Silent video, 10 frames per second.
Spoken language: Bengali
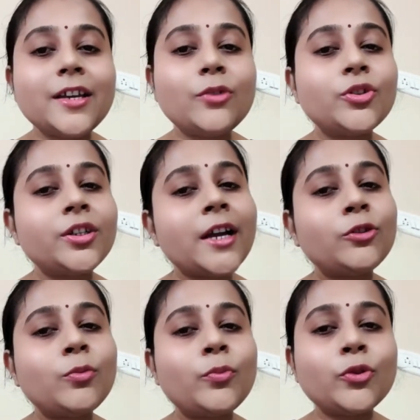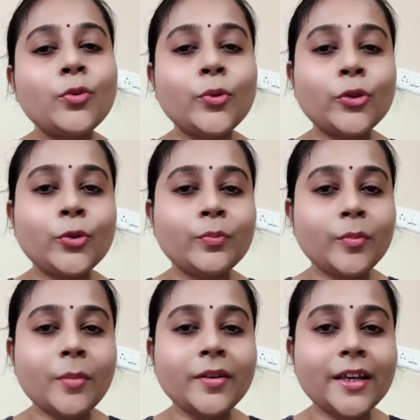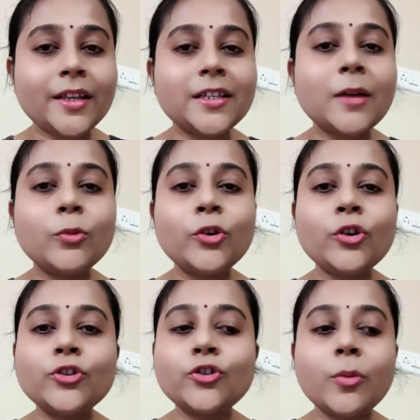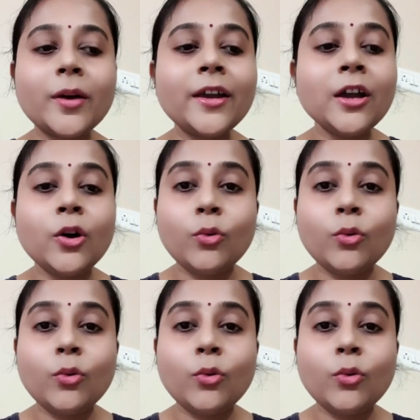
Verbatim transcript: যে খুশিটা একদম প্রথম প্রথম আমরা দেখেছিলাম মনে হয় সবাই